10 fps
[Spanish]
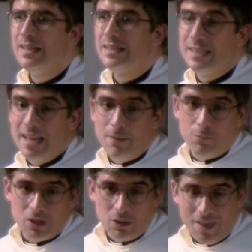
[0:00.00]
sea
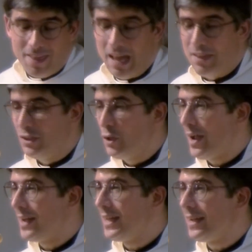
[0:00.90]
pues que haciendo
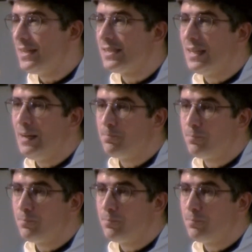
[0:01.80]
de catequista.